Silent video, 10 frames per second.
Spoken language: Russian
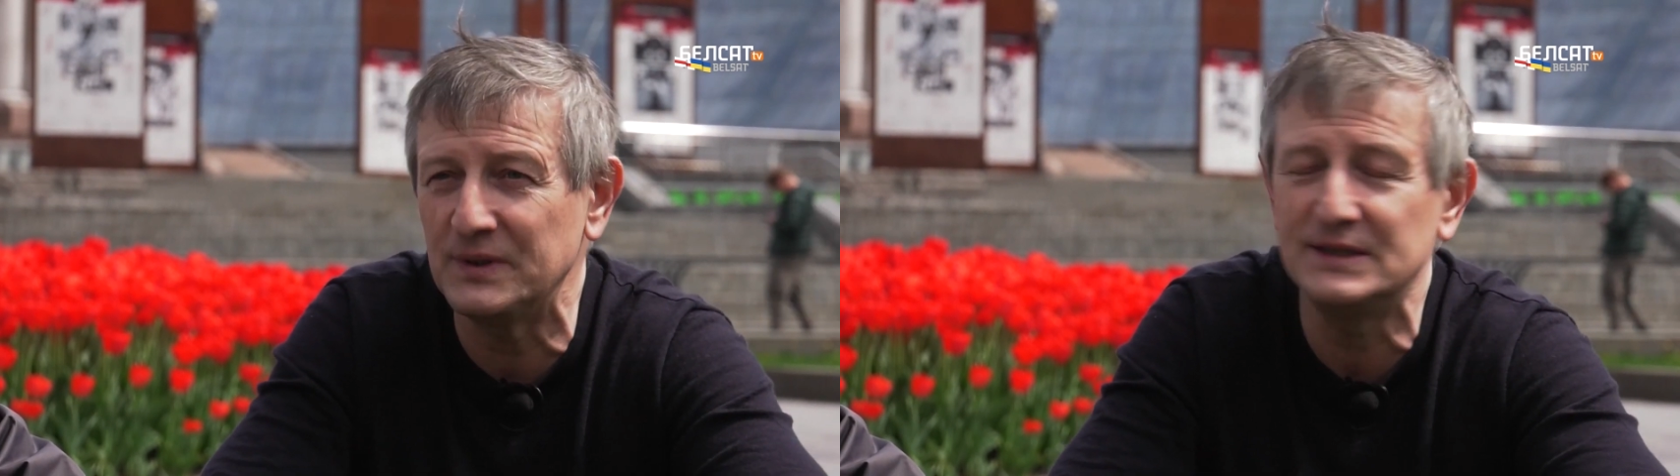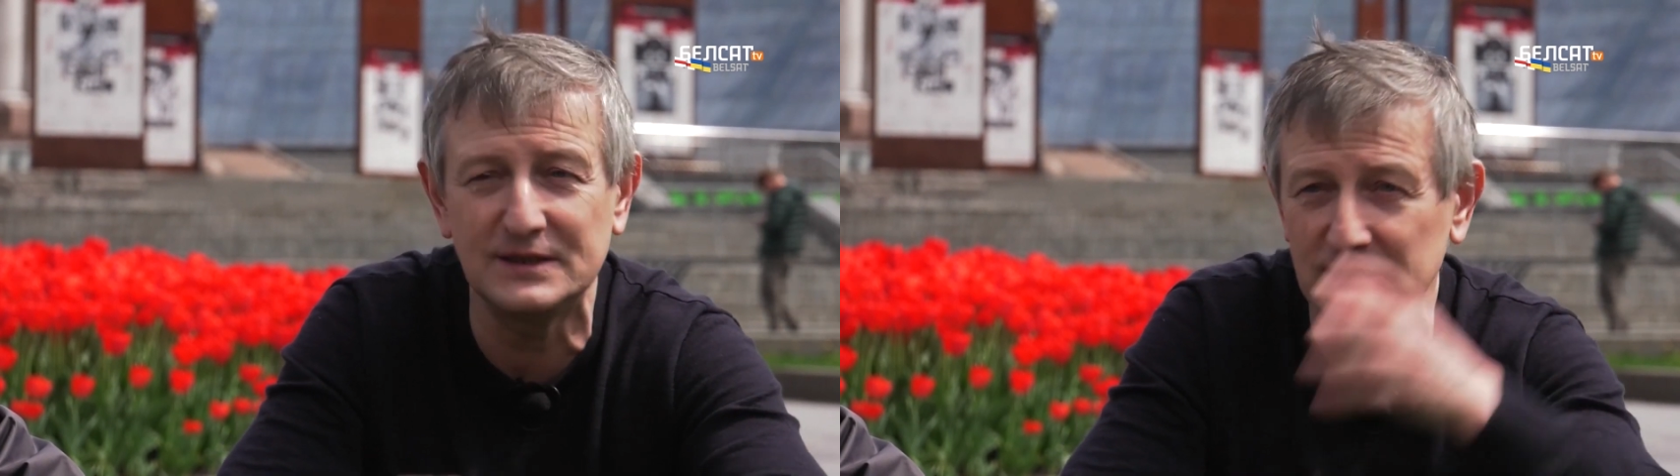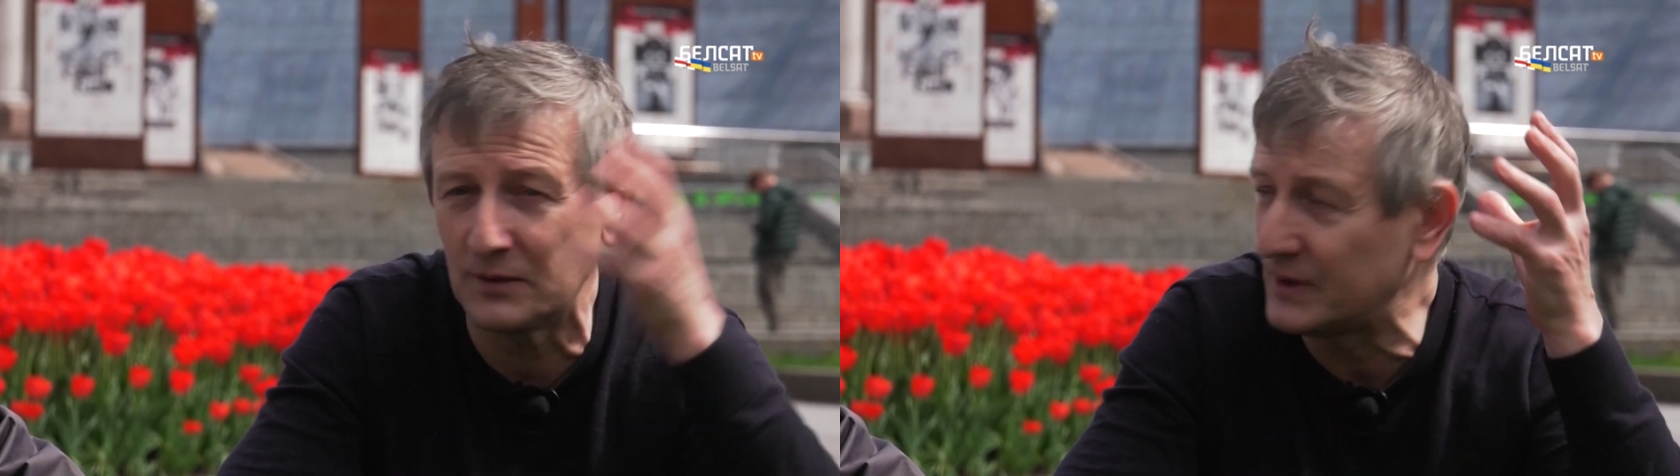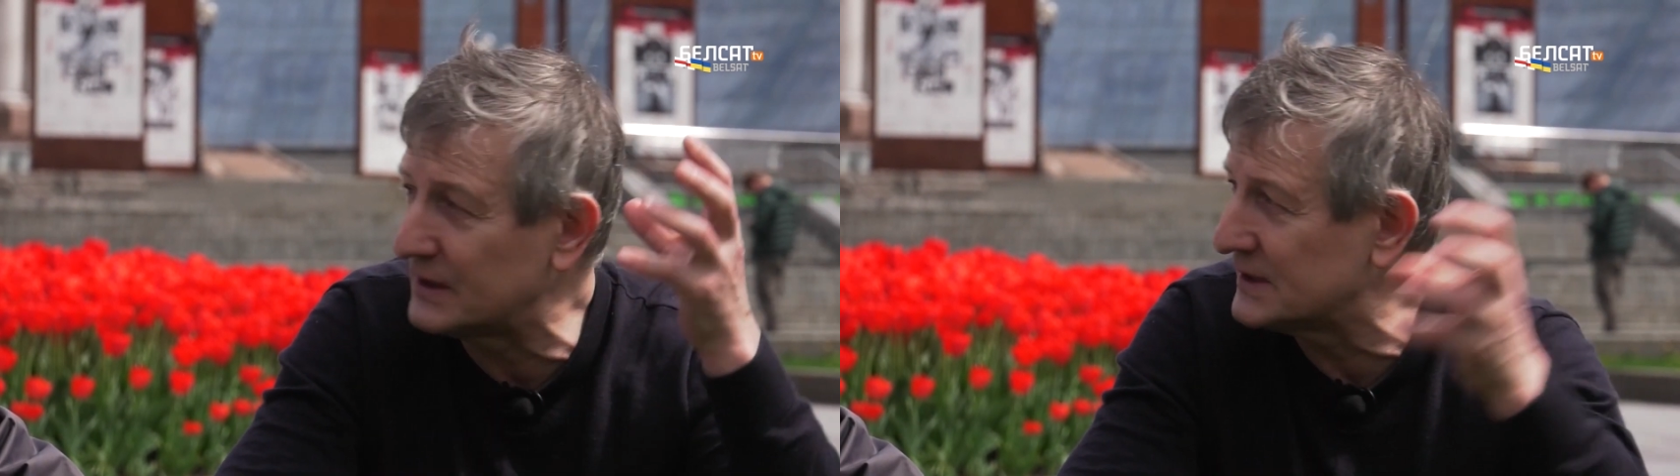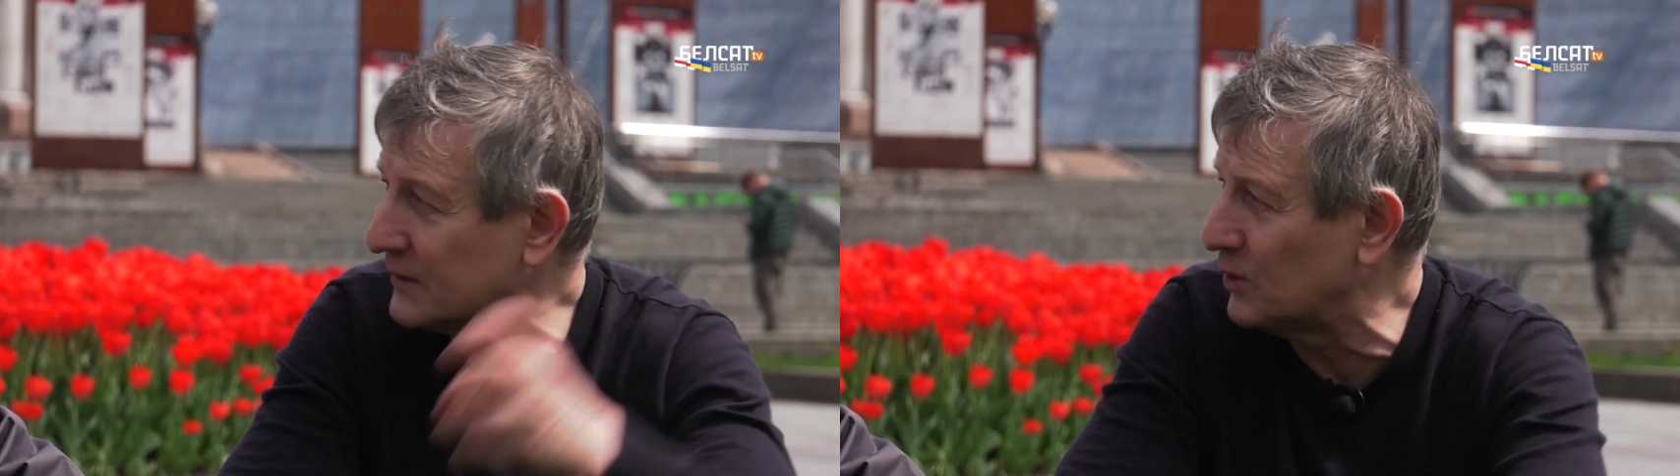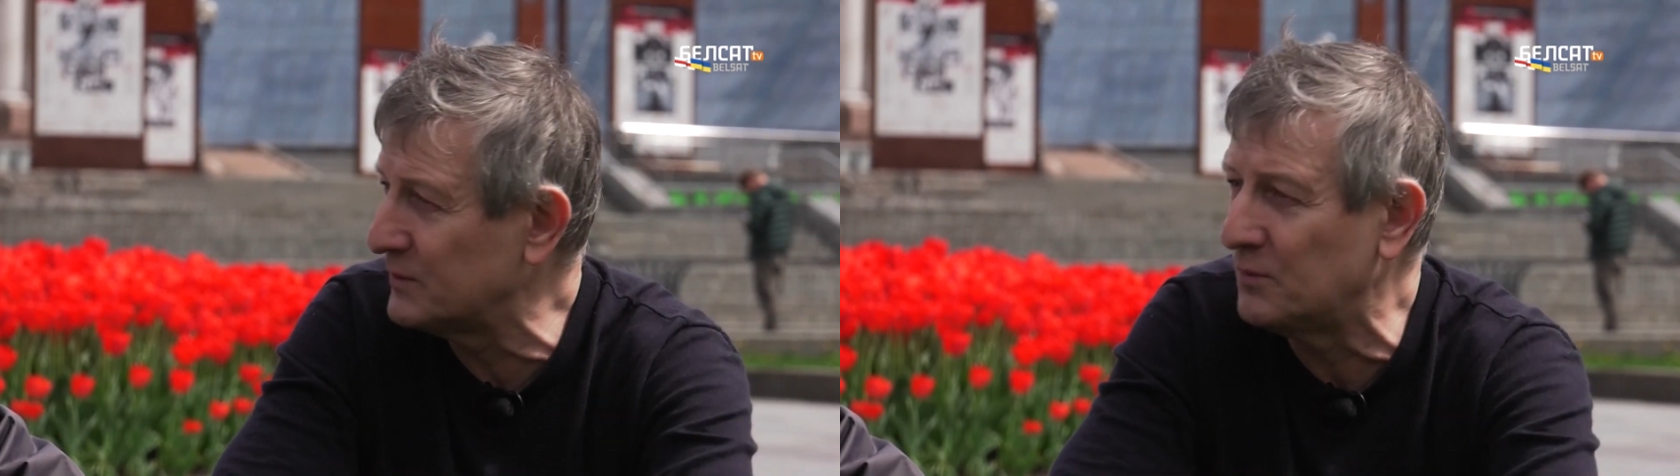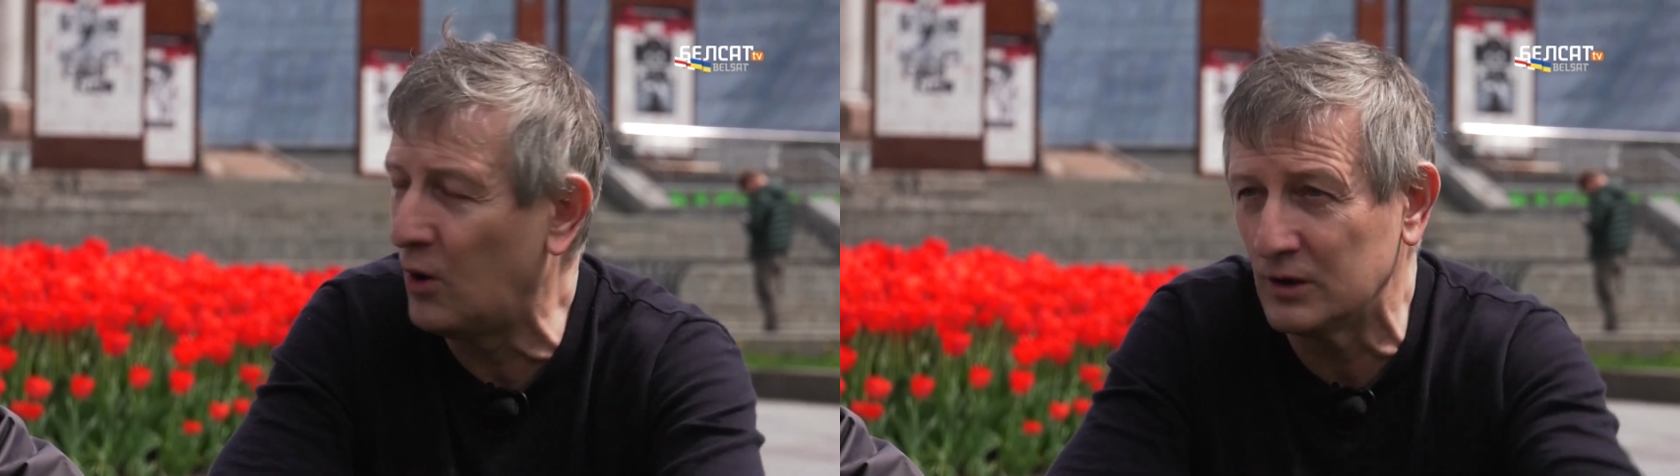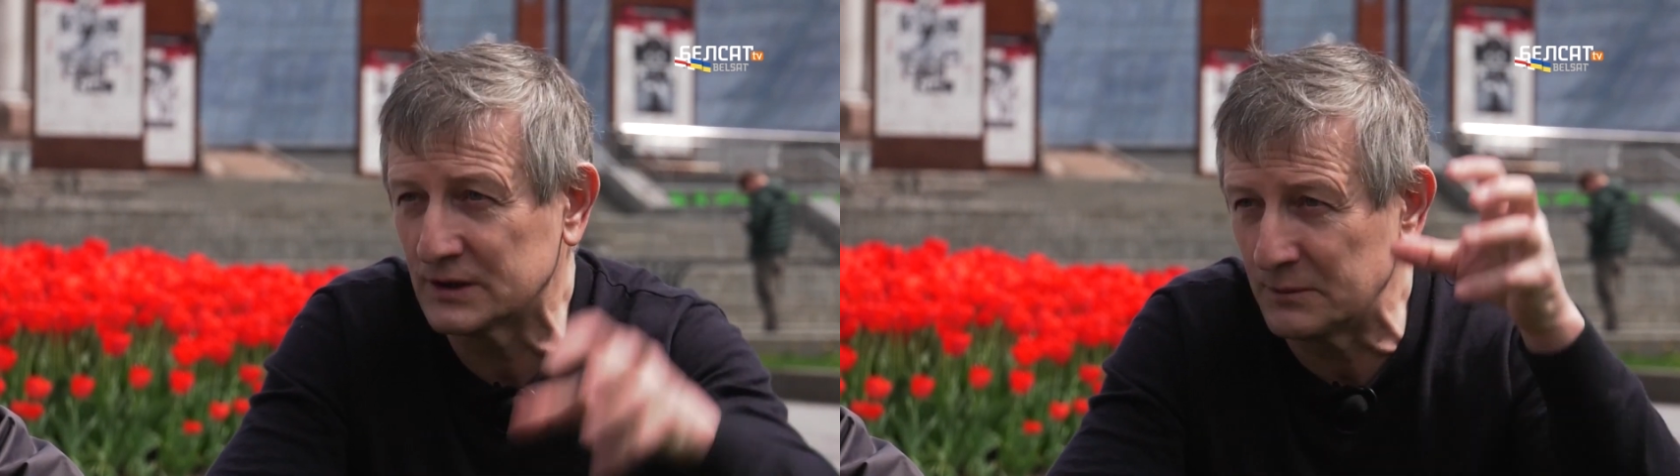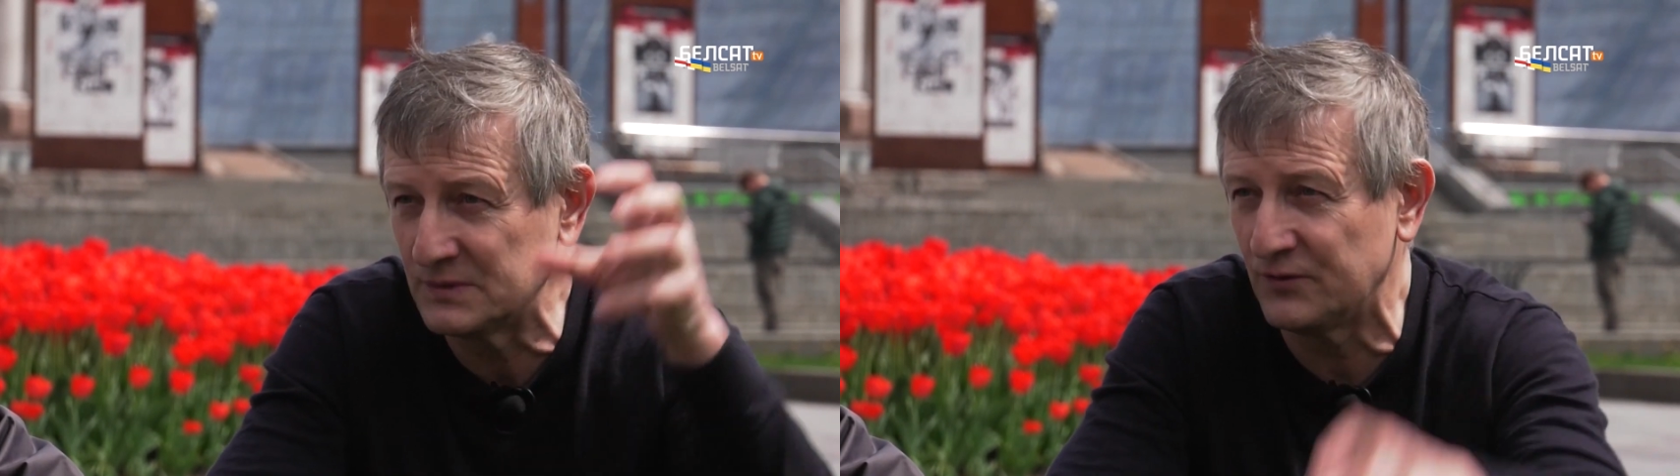пиетета перед серпом и молотом,